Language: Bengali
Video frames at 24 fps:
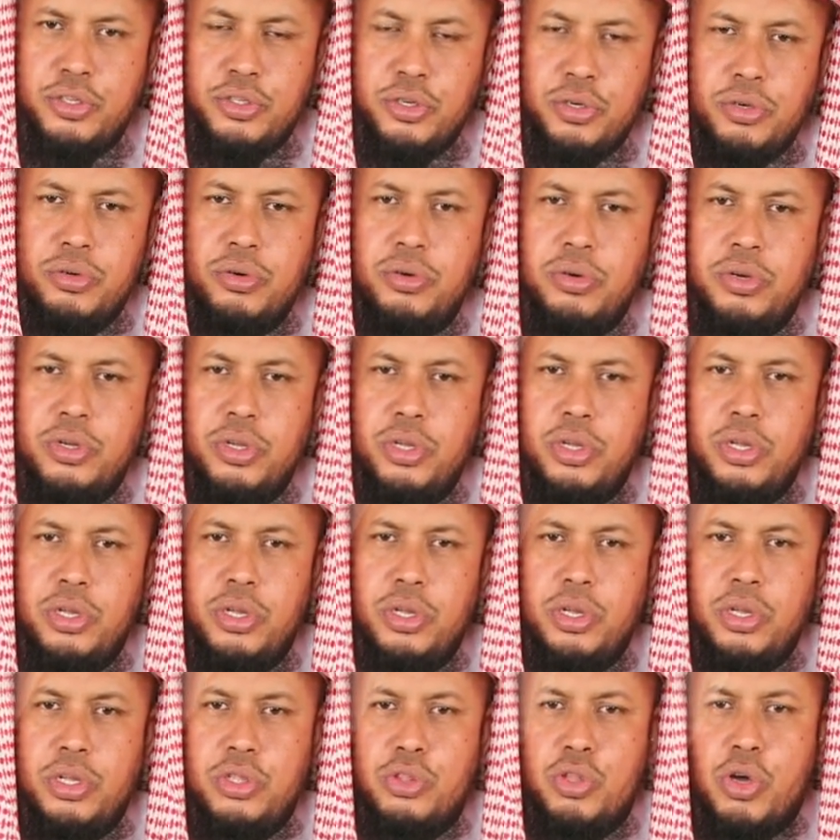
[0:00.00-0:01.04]
জন্য
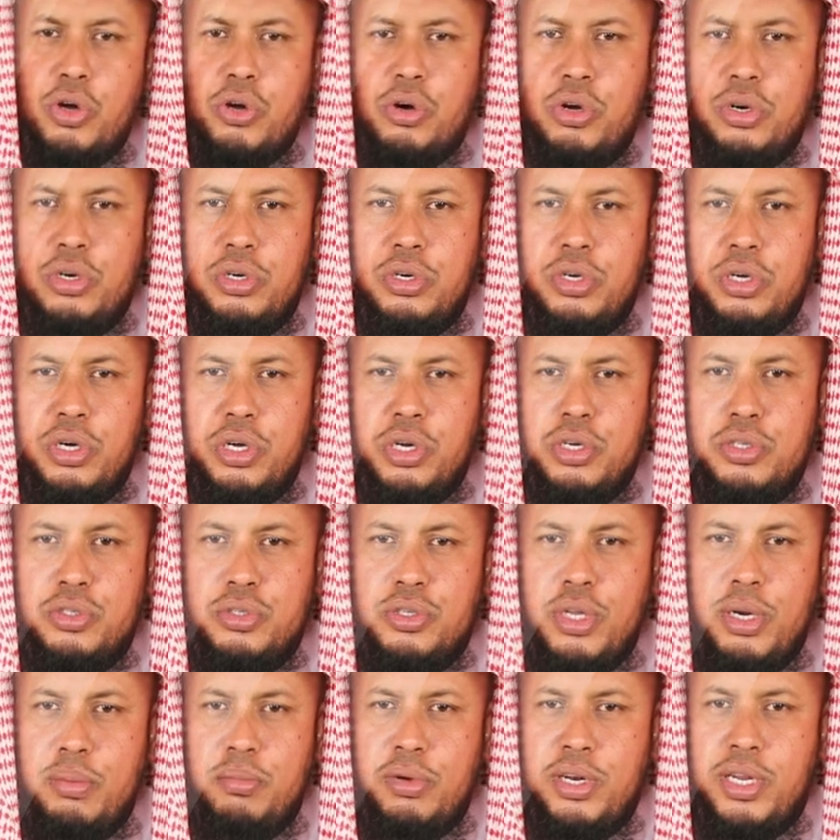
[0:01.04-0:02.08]
তখন
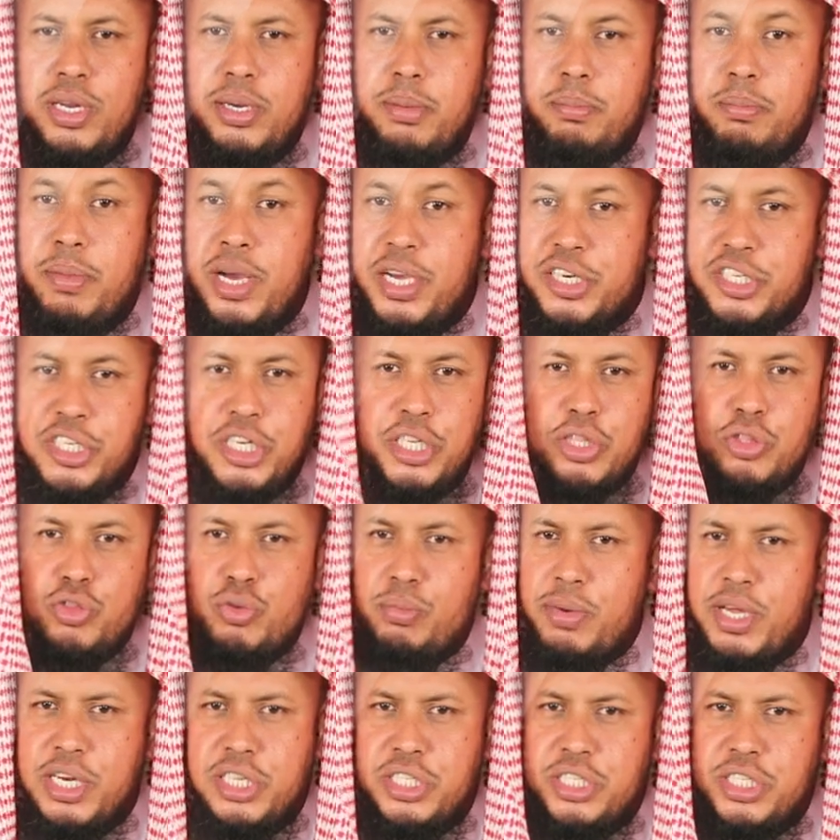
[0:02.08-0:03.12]
রসালাম বলেন মা শীত
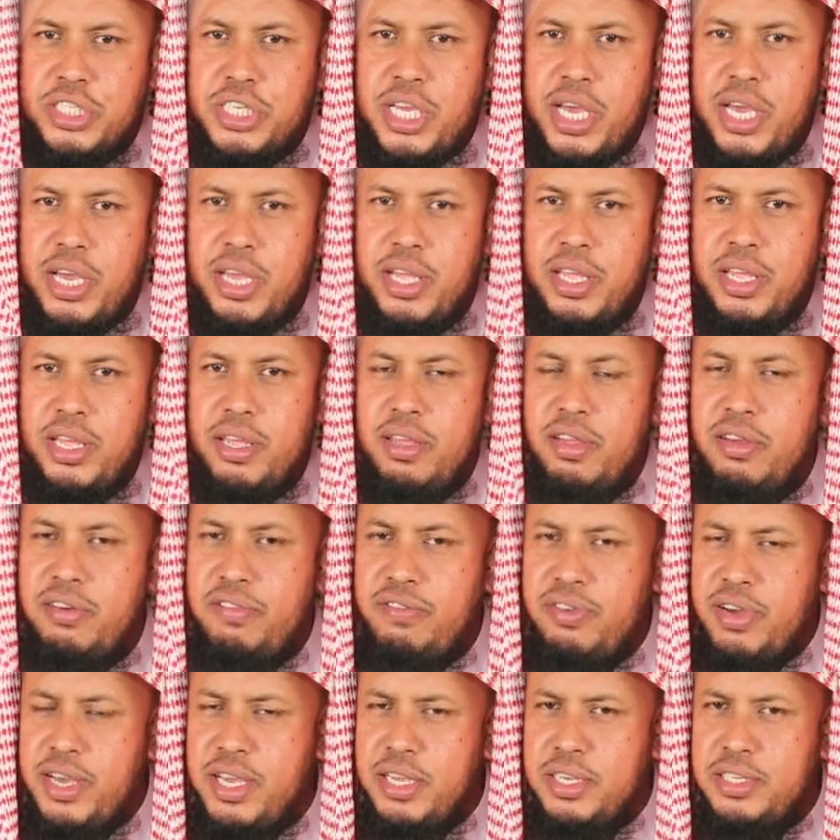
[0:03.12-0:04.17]
তোমার ইচ্ছা
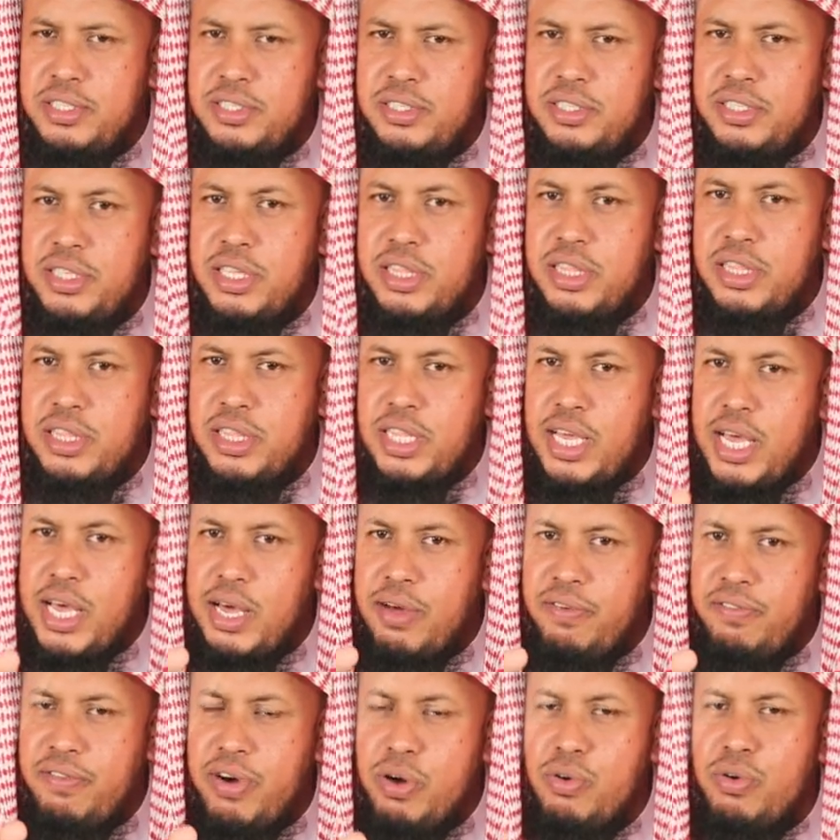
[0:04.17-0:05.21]
ফা ইন
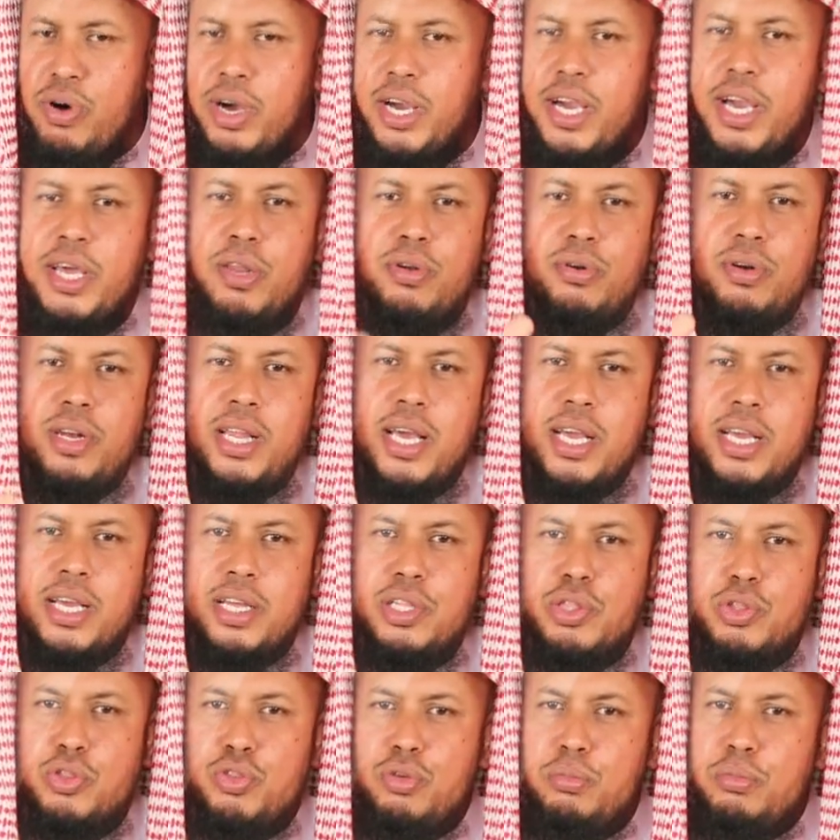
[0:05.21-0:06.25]
ফা হুয়া খাইরুল্লাহ
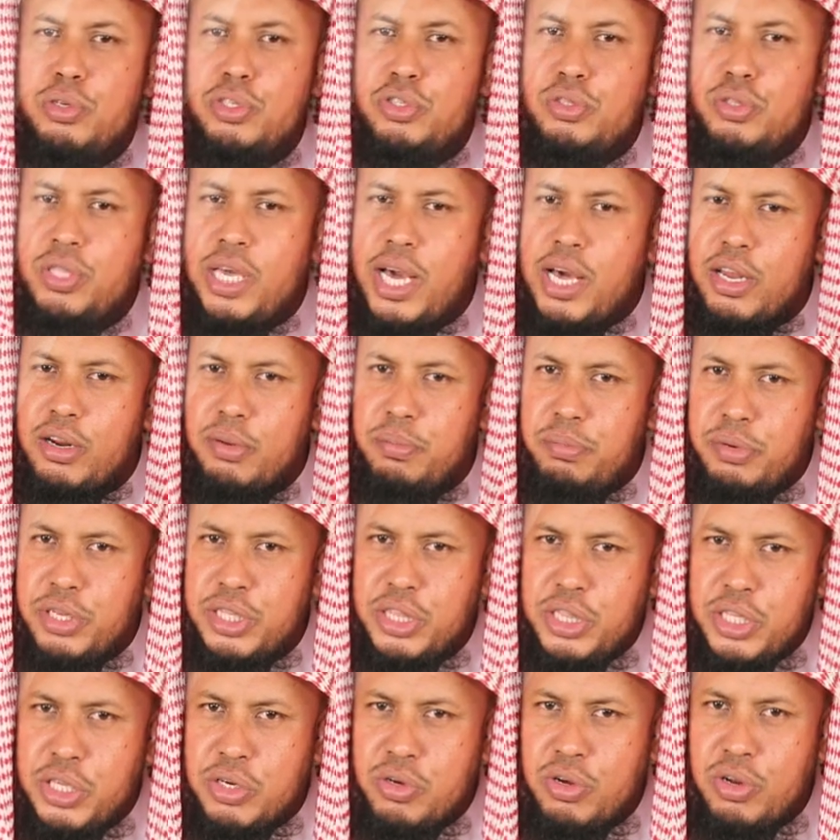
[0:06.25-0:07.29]
তুমি যদি আরো
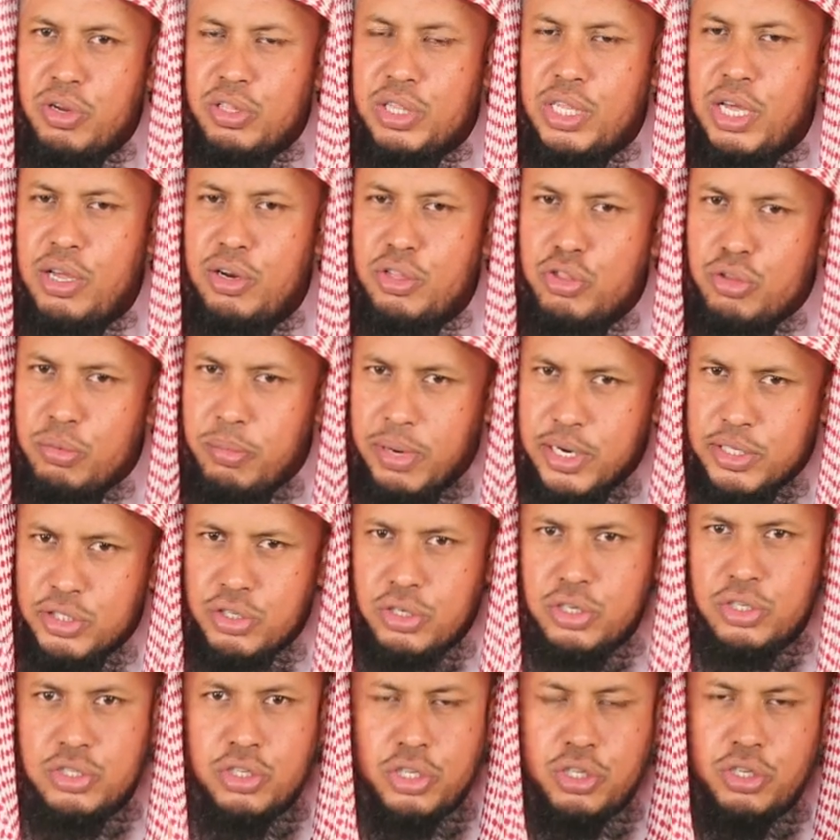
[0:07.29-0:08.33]
বৃদ্ধি করো তাহলে তোমার
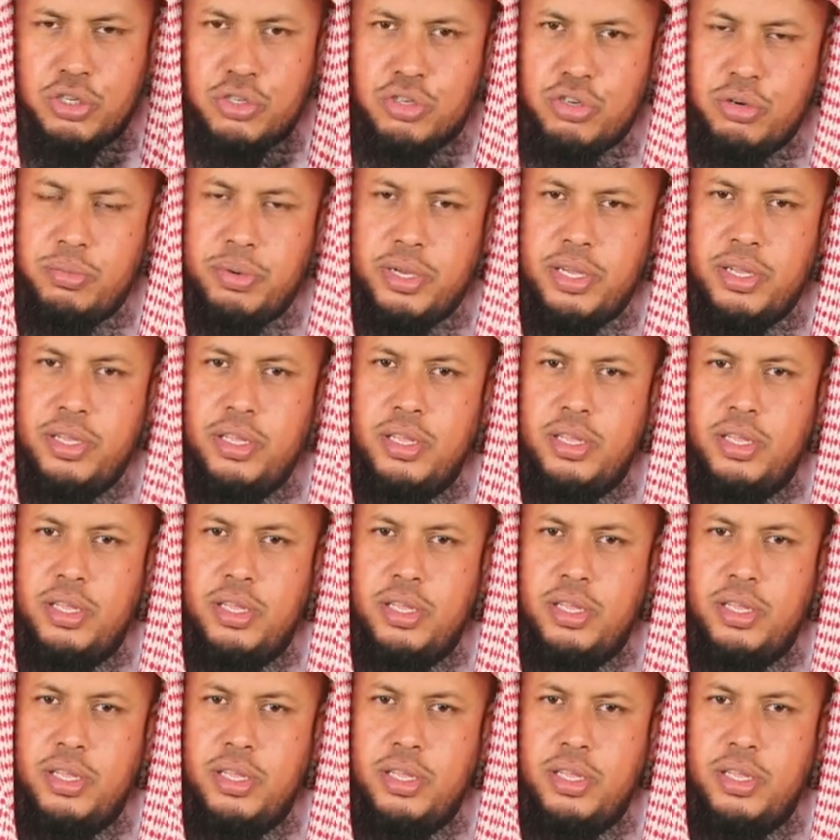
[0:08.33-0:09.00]
জন্য যথেষ্ট হবে